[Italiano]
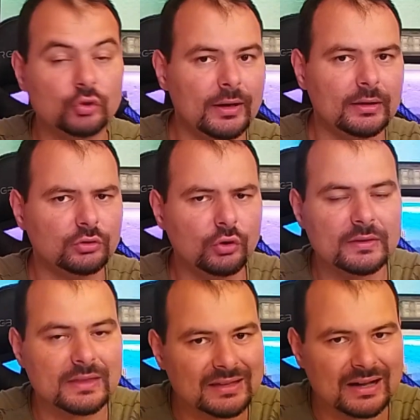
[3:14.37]
cioè
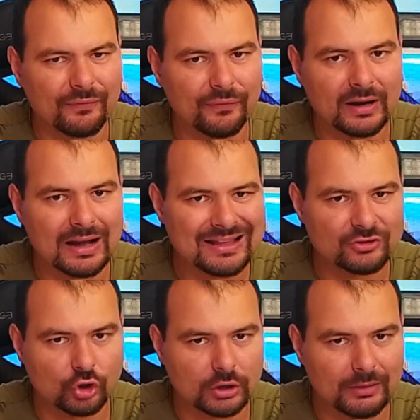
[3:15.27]
dovete andare a fare
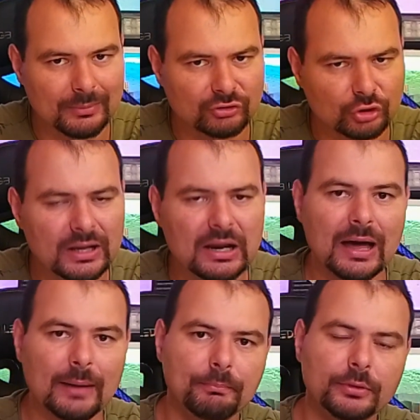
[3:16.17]
l'aggiornamento
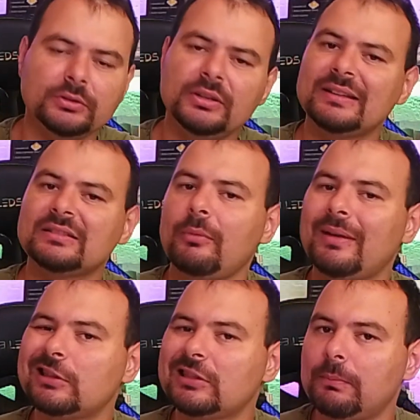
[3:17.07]
dell'app
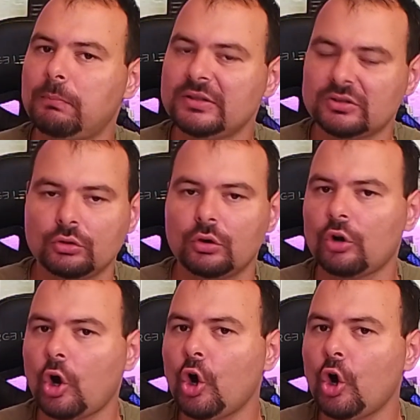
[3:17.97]
direttamente dal Play Store